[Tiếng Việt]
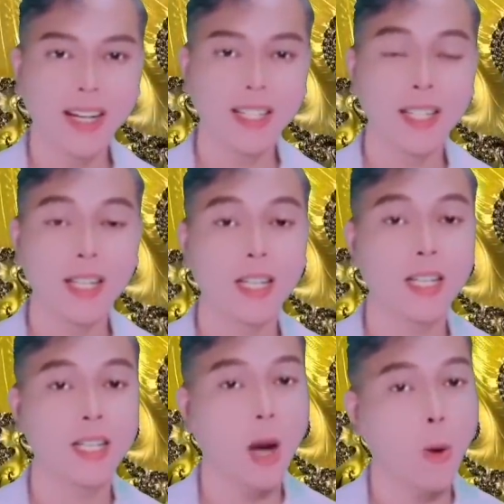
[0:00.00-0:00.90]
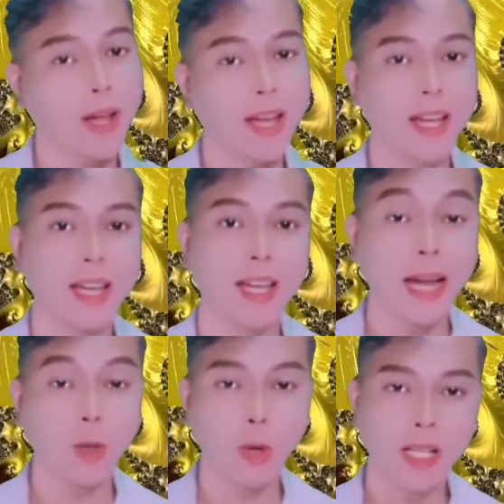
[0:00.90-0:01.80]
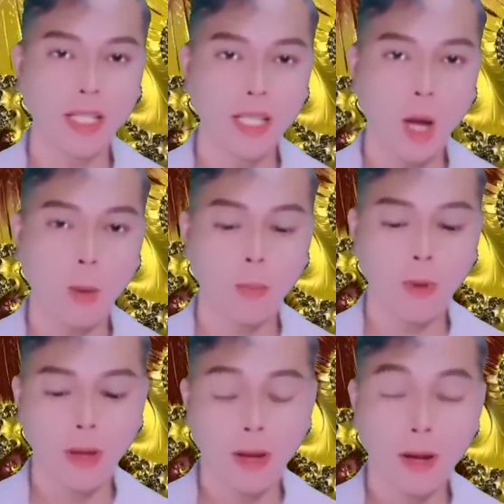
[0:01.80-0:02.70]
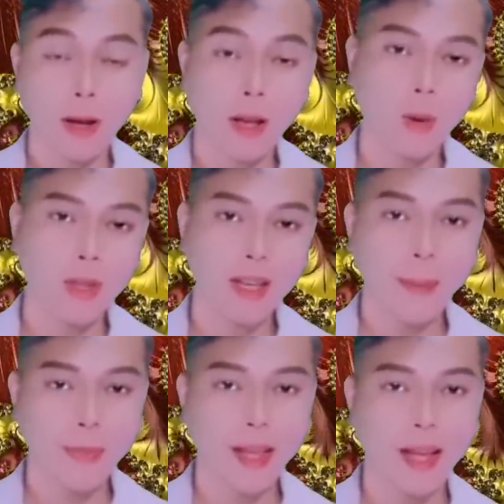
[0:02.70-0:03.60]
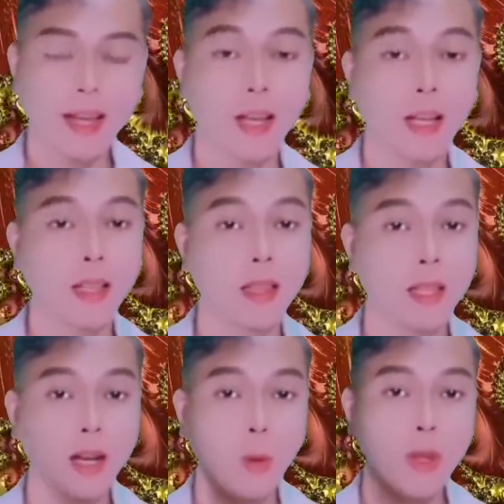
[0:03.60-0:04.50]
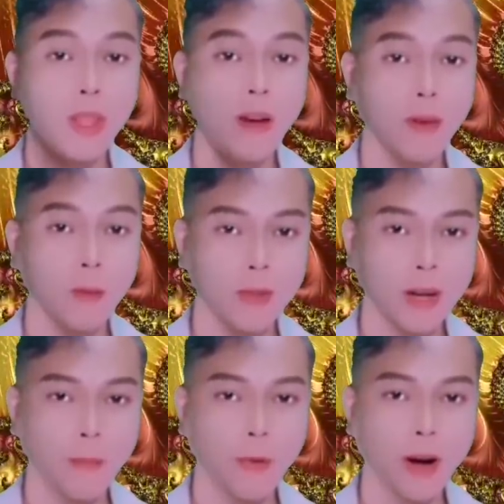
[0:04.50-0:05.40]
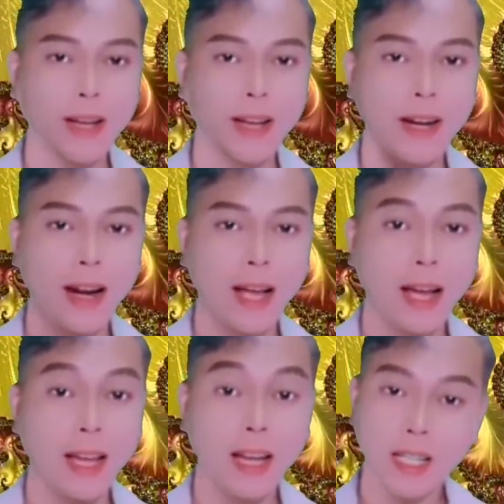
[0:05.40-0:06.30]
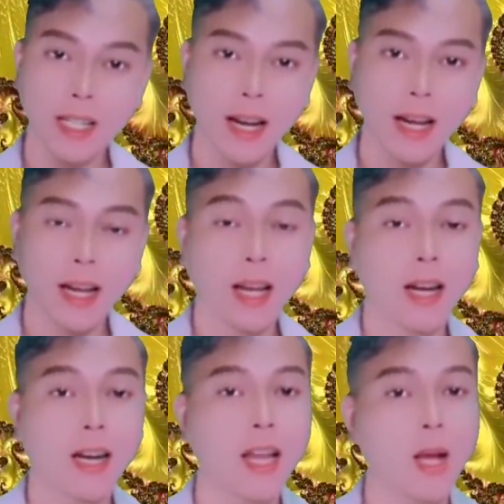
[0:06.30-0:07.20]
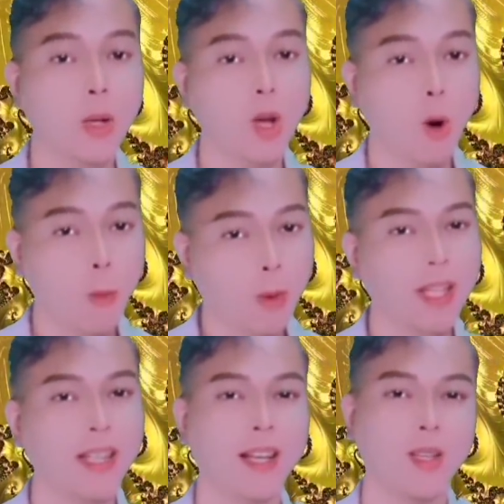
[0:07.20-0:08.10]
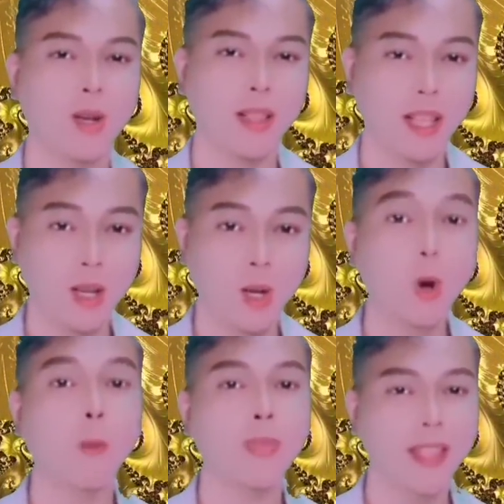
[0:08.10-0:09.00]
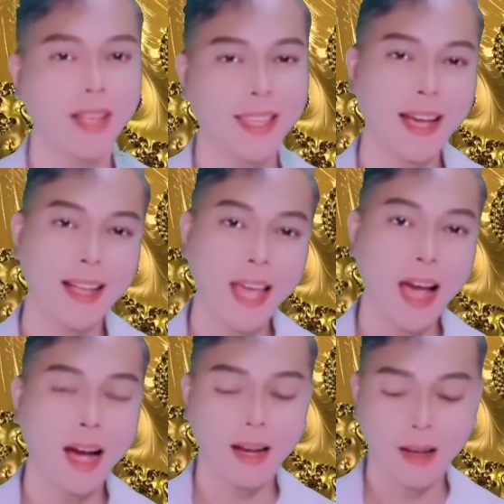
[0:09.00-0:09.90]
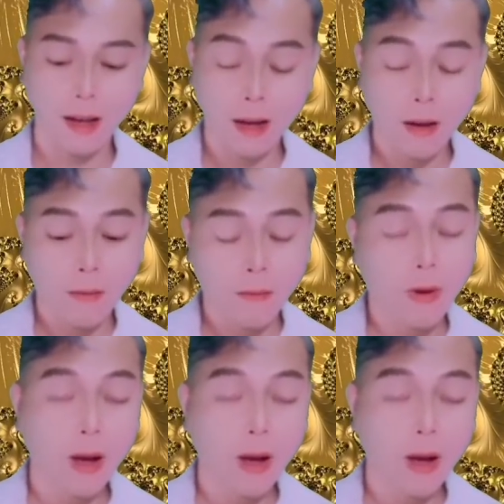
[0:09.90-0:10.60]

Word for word: Nhìn thấy Ôn Dương, lông mi khẽ rung. Ân Lang Qua vội vàng nắm lấy tay cậu, cúi người áp mặt mình vào gò má cậu xoa xoa, vừa tức giận vừa vui mừng nói: